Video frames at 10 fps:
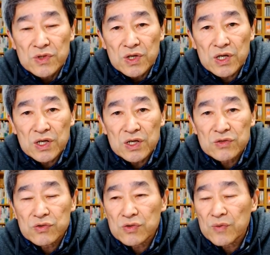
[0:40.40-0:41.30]

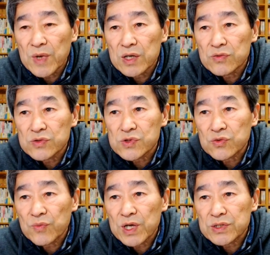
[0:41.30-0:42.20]
えー、というのは、まあ、あのちょっ
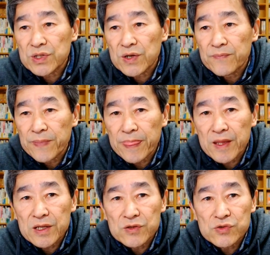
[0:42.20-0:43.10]
と前にね、
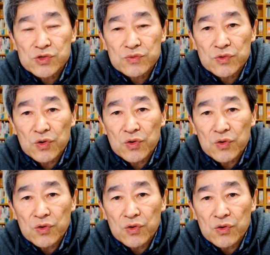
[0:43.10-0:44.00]
えー、YouTube
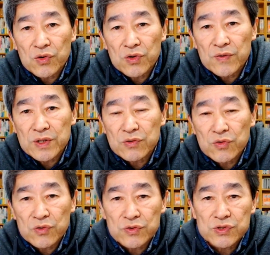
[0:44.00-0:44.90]
のいわゆる
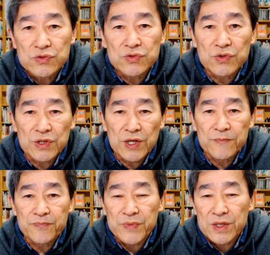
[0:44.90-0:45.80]
広告収入が
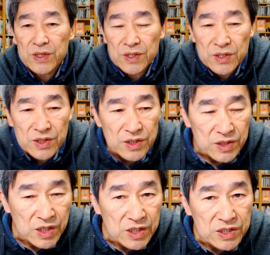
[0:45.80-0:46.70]
ね、
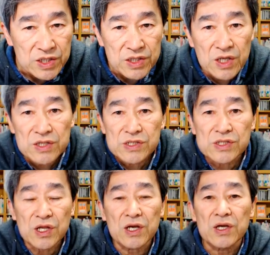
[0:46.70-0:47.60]
えー、激減
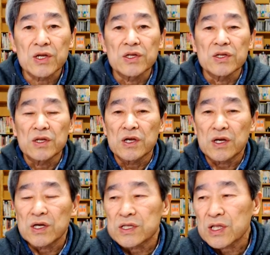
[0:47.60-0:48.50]
して、
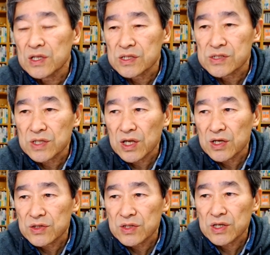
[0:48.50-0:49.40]
えー、いてですね
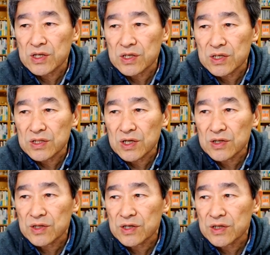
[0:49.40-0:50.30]
でな
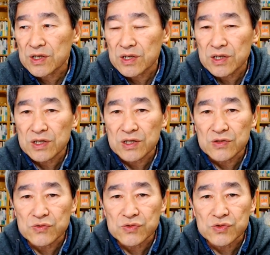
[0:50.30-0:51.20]
かなかね、
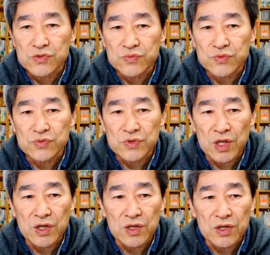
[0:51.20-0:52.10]
えー、YouTube
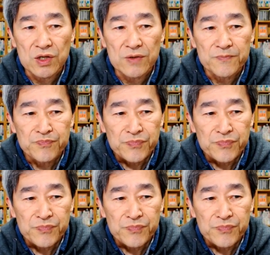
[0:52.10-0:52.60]
で、